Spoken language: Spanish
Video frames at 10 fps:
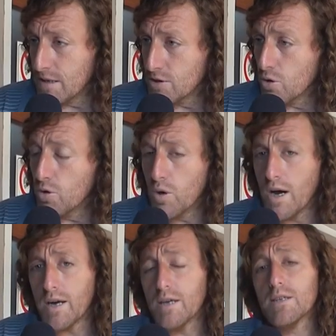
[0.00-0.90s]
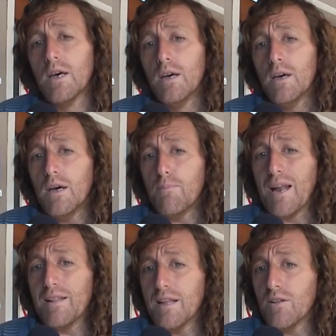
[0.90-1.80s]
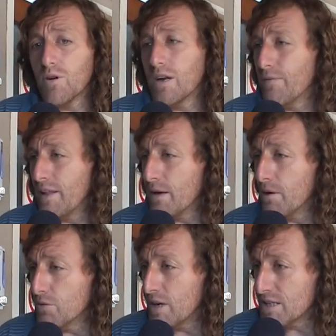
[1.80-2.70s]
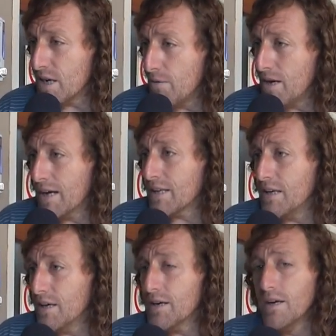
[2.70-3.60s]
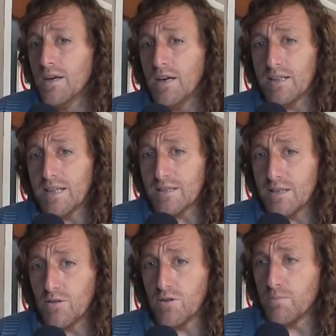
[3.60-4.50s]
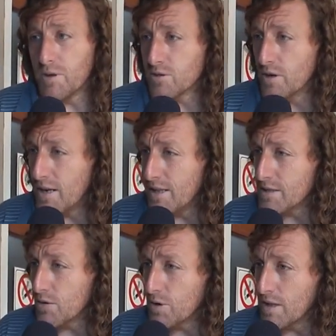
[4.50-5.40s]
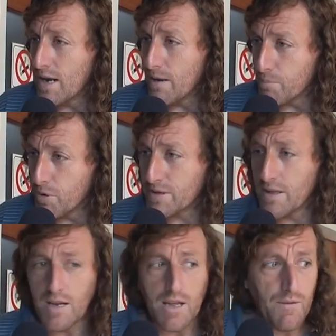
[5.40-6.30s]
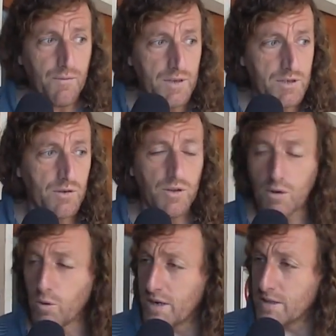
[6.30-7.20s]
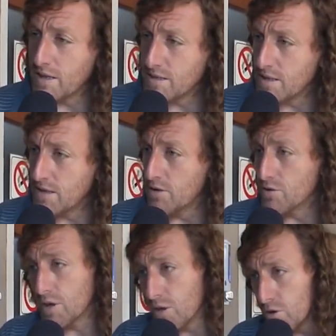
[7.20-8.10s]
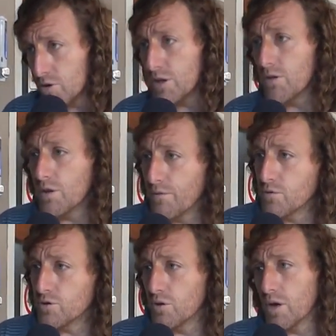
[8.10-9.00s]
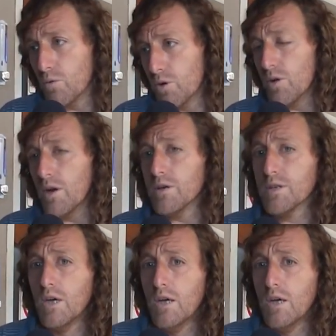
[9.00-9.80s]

en esos lugares, planteando que le faltaban unas llaves a quien está siendo de personal de seguridad en la puerta del edificio de 47, 11 y 12, donde funciona uno de los